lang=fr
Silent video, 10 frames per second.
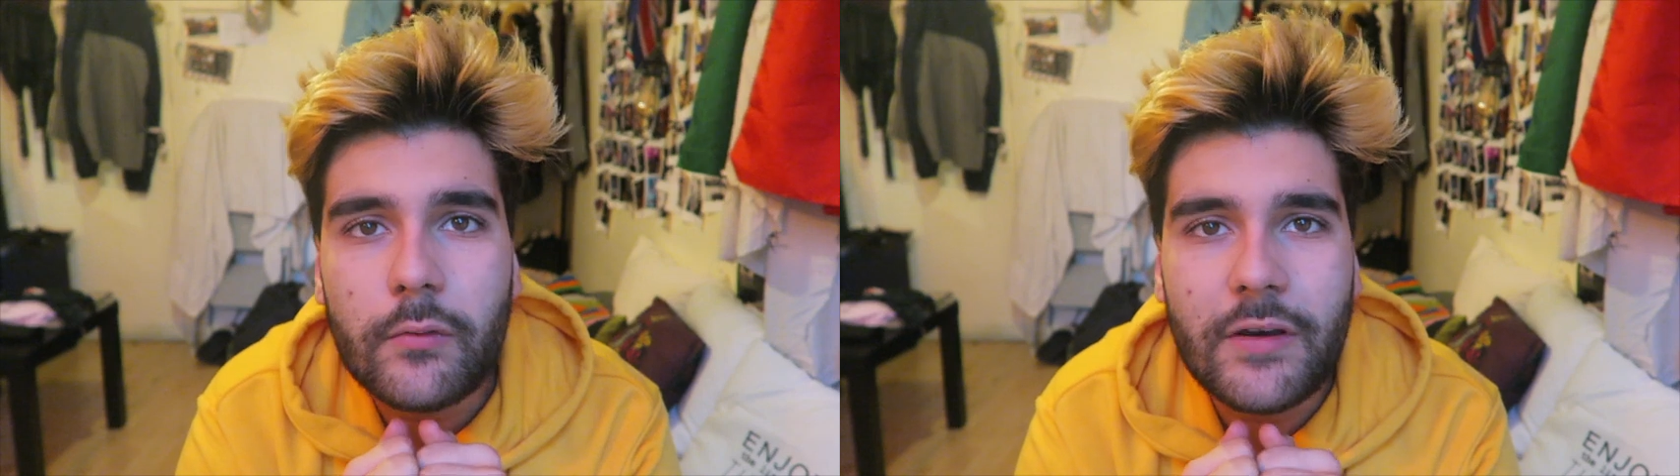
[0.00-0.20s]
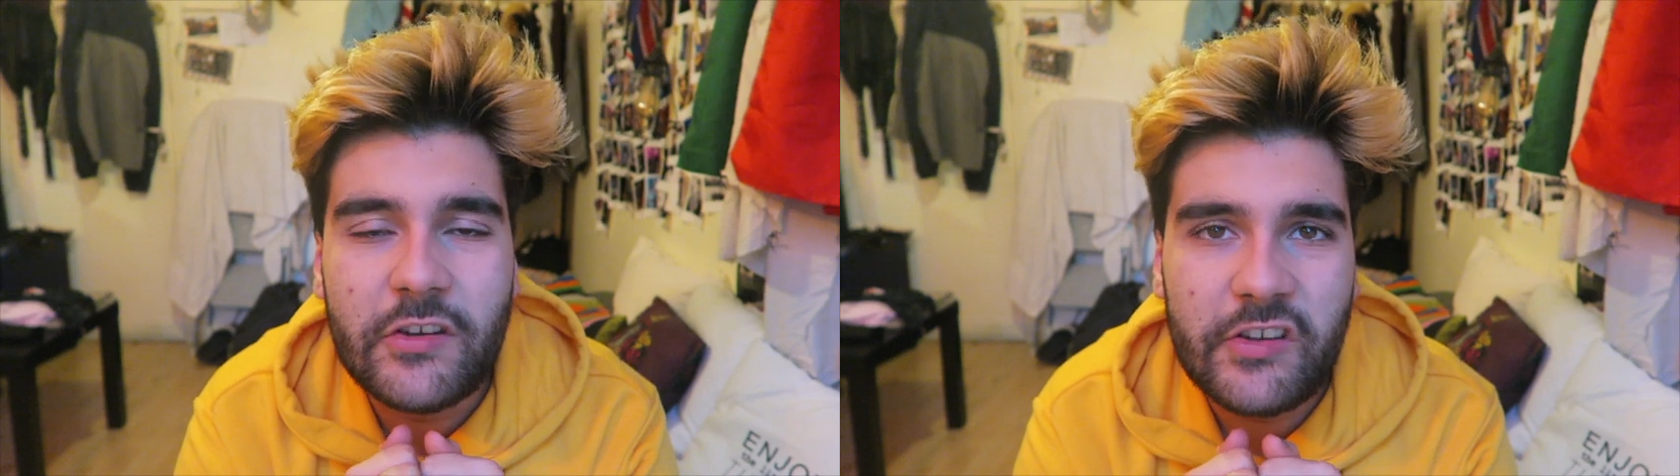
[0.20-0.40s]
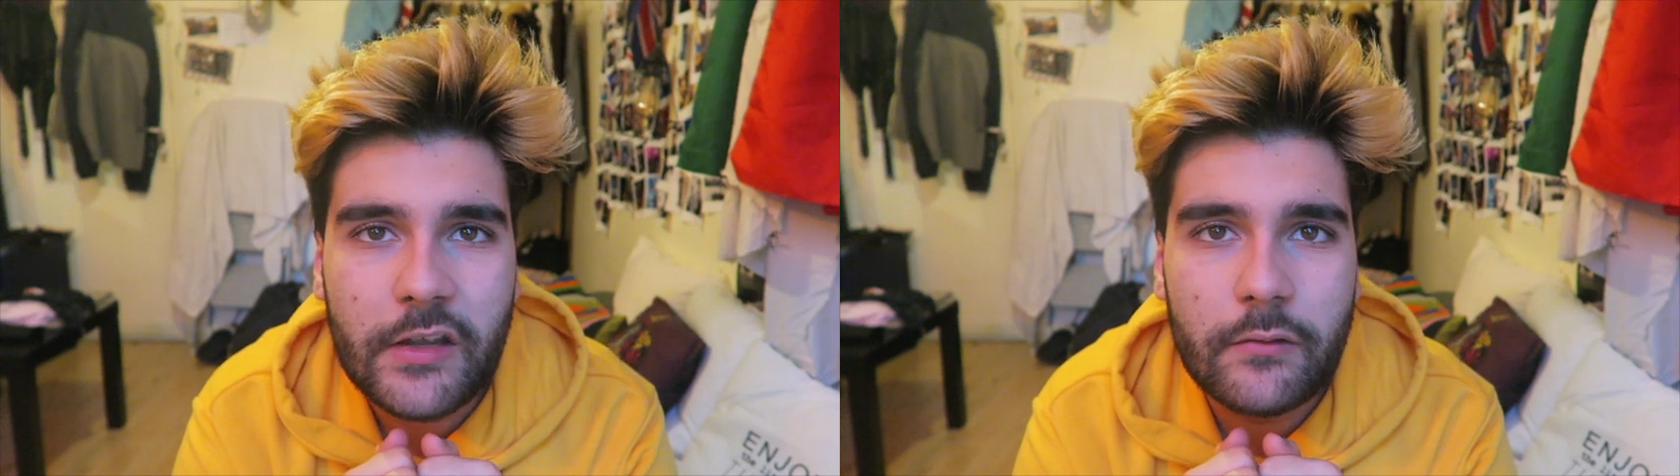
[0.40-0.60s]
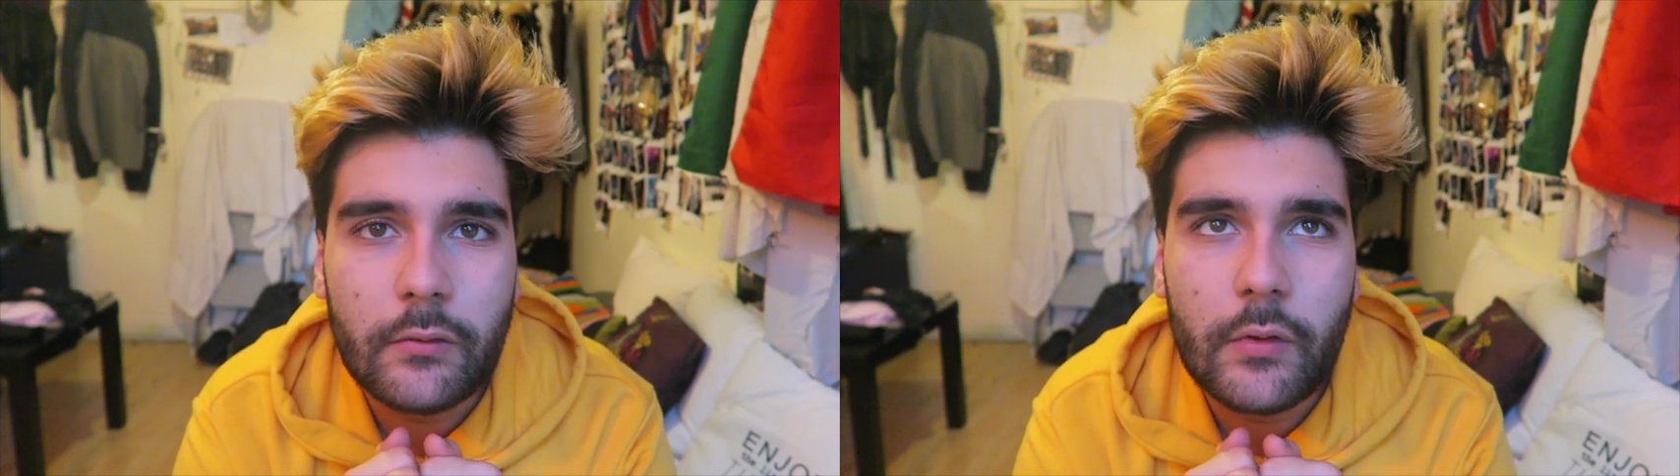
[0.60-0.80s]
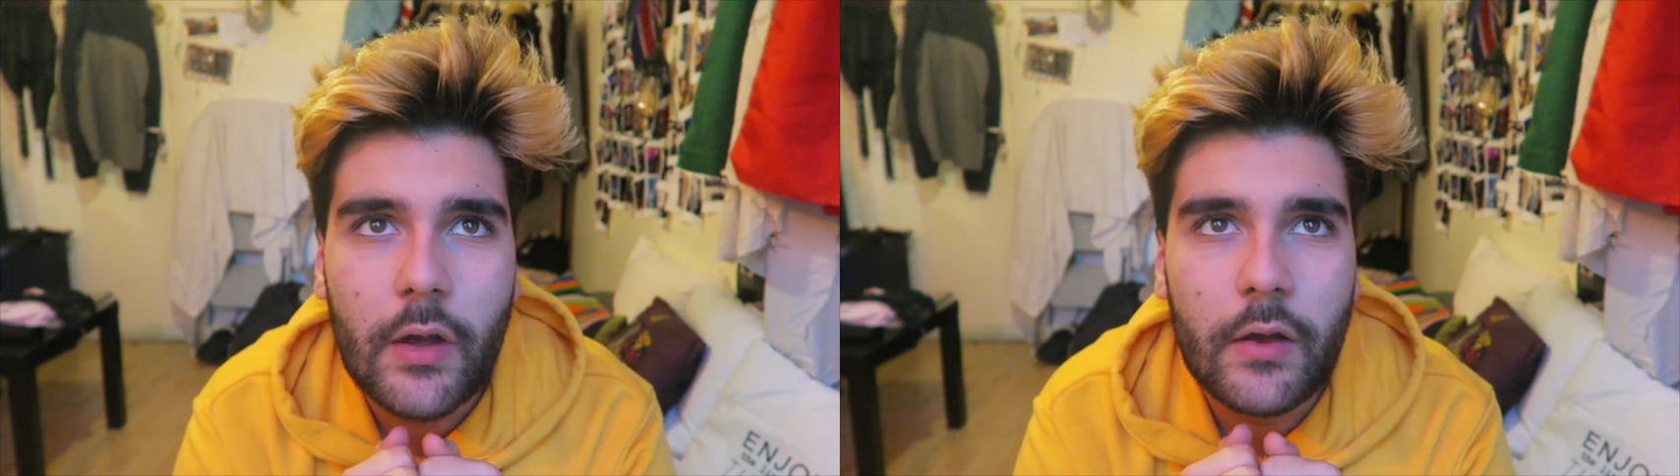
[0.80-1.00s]
de l'échec
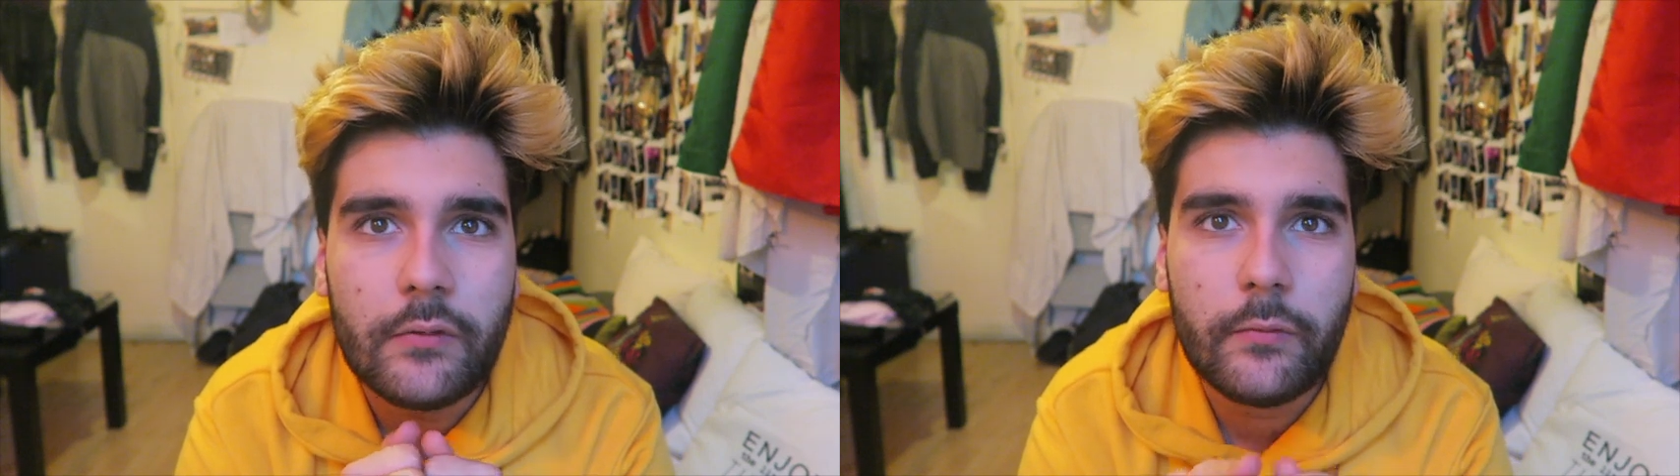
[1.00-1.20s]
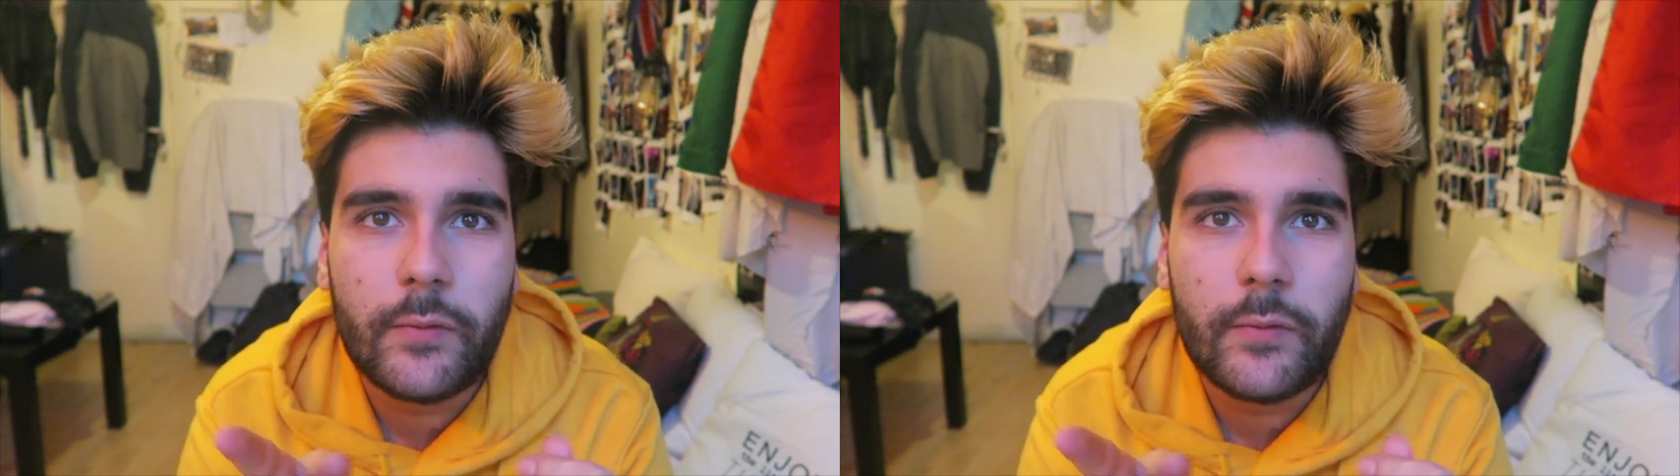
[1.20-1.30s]
du